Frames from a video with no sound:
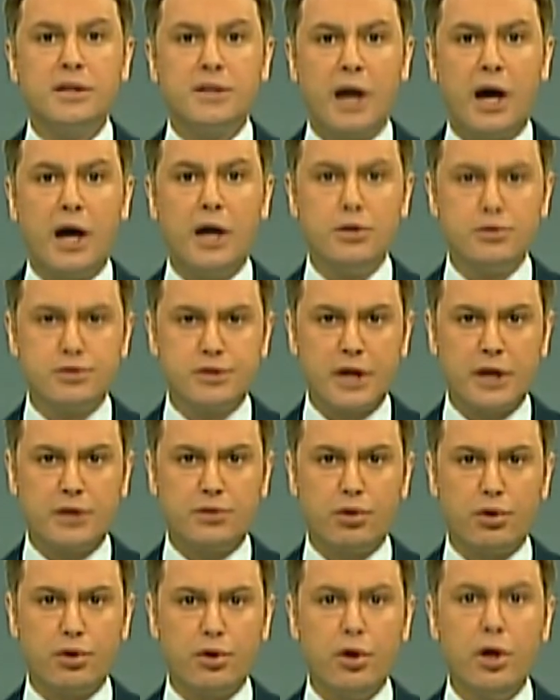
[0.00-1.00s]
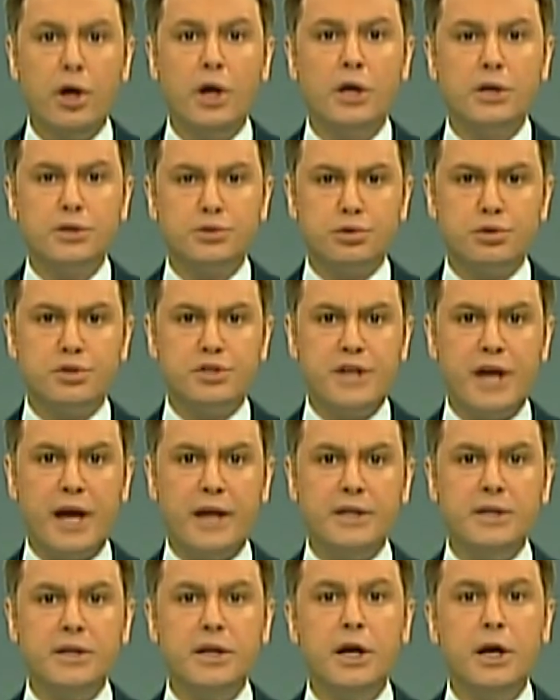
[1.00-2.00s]
Taahhüt sektörü
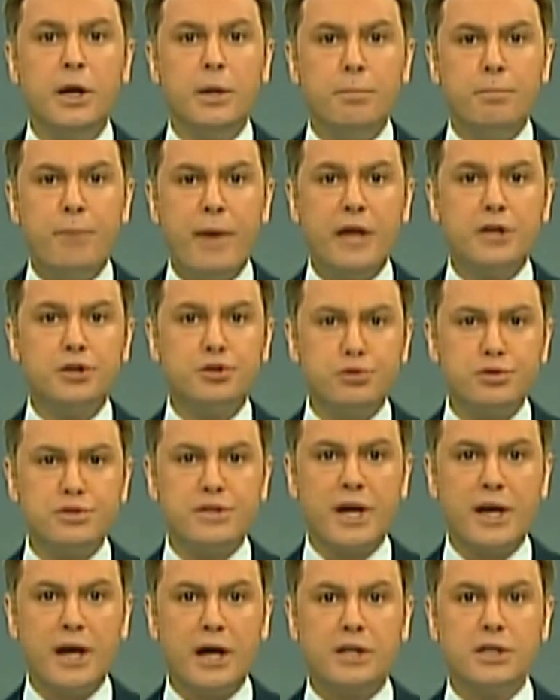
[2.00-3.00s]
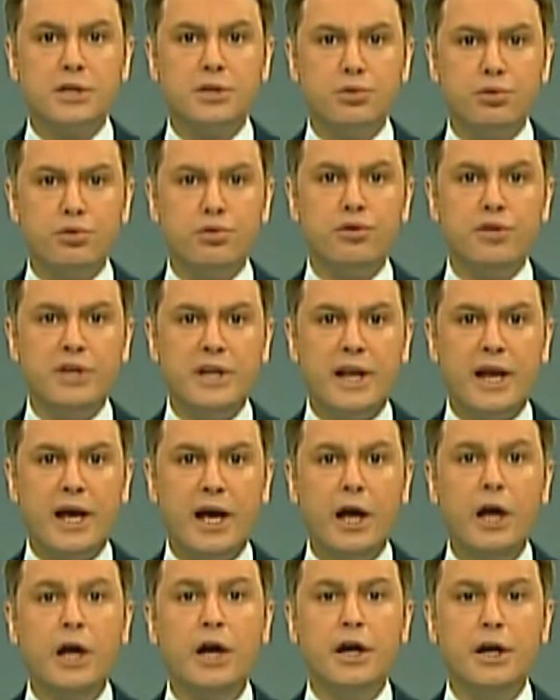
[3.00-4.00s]
Türkiye'nin 500'e yakın
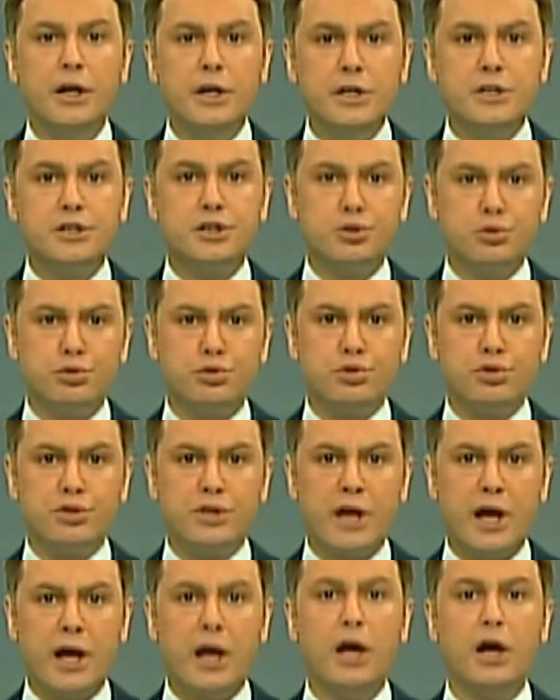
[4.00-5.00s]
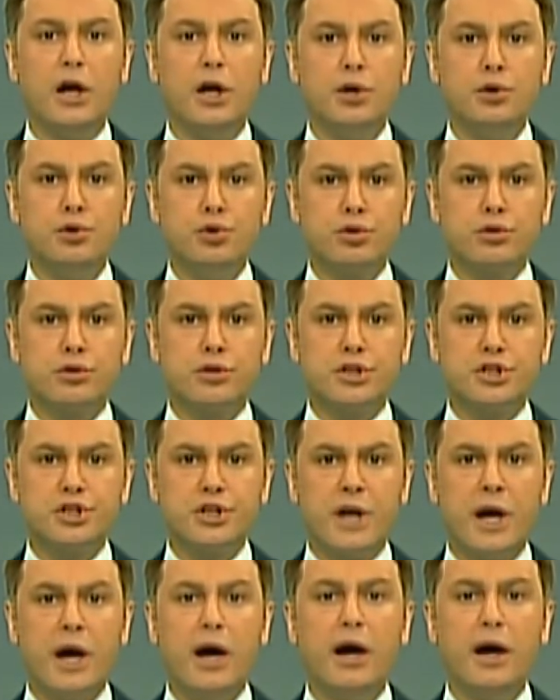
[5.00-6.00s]
ürünüyle iş gücünü de yurt
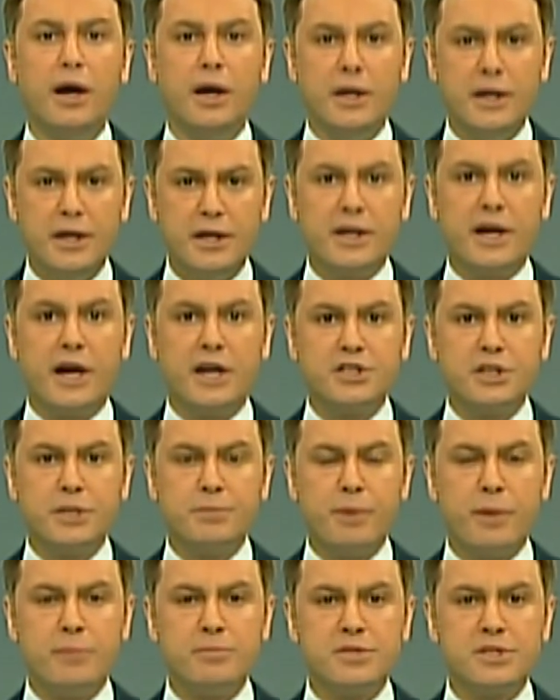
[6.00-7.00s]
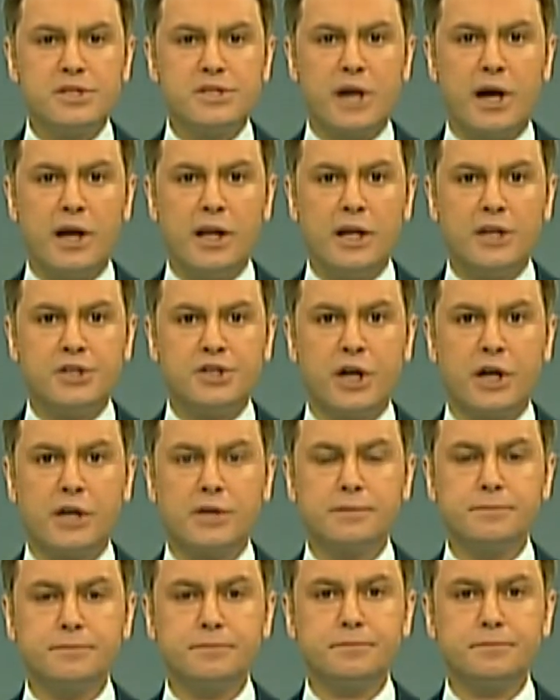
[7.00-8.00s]
dışına ihraç etmemizi sağlayacak.